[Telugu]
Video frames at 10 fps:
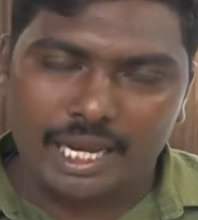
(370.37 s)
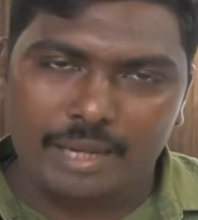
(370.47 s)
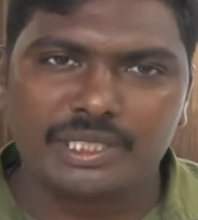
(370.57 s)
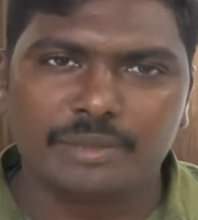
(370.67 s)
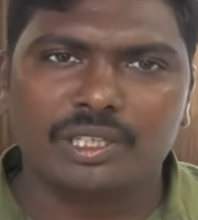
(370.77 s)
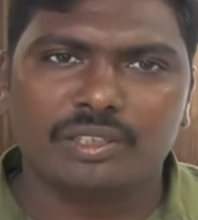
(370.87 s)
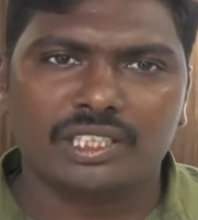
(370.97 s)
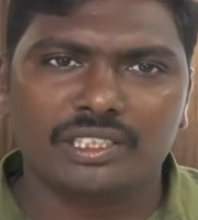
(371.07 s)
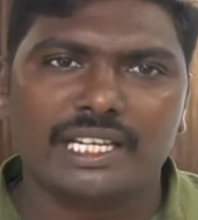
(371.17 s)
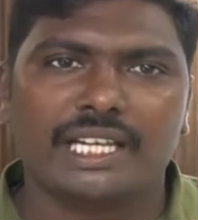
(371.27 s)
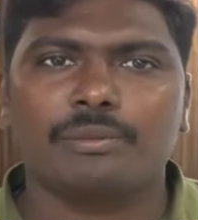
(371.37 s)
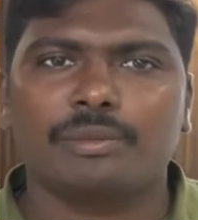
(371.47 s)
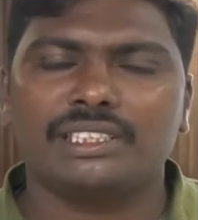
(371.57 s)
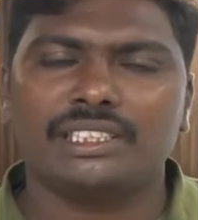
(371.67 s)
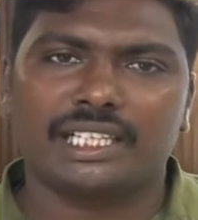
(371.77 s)
ఆమె చెప్తా ఉన్నారు
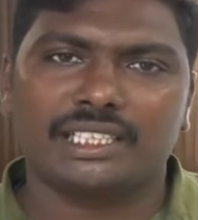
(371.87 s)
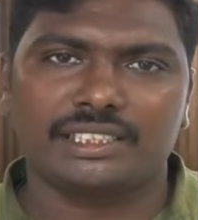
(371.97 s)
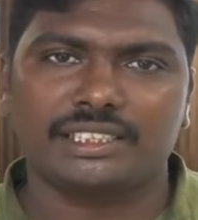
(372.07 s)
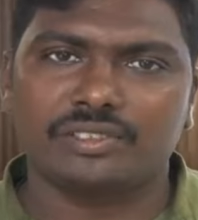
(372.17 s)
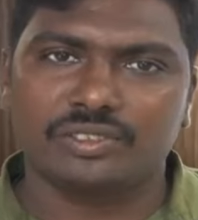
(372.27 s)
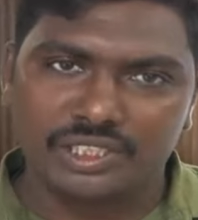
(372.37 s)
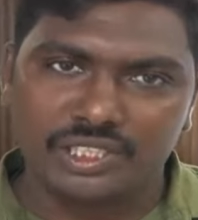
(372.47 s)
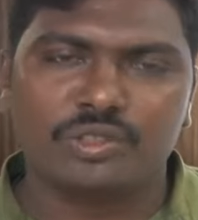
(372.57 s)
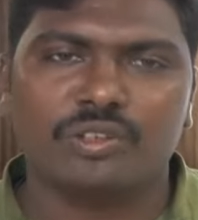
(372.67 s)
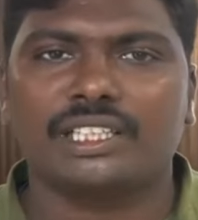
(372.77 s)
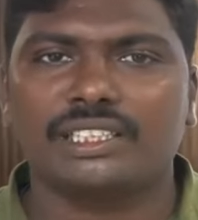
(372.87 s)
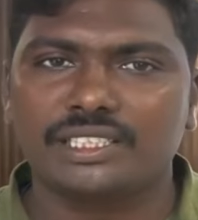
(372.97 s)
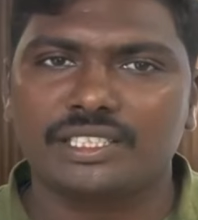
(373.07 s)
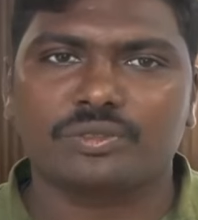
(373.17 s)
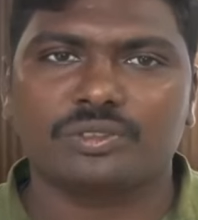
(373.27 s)
చాలామంది ఇలాంటి రిస్కులు తీసుకోవాలని
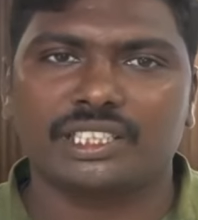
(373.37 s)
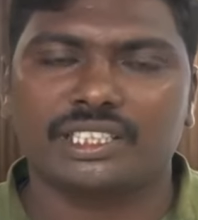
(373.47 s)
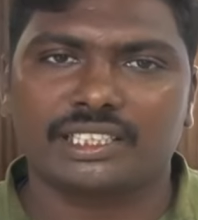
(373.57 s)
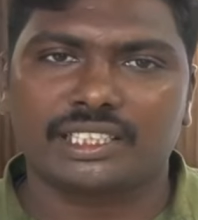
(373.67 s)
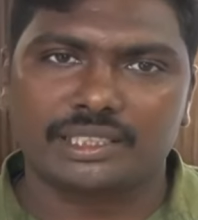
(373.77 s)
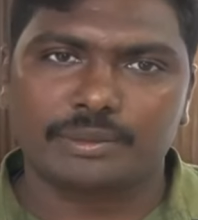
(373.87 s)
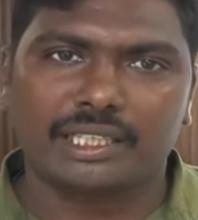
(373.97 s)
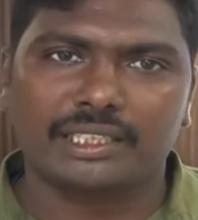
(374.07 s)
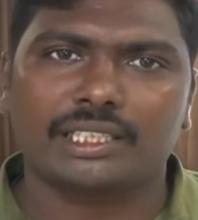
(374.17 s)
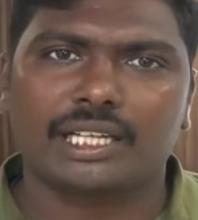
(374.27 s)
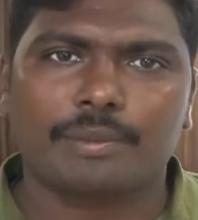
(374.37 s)
తీసుకుంటేనే ఇట్లాంటి ప్రాణాలను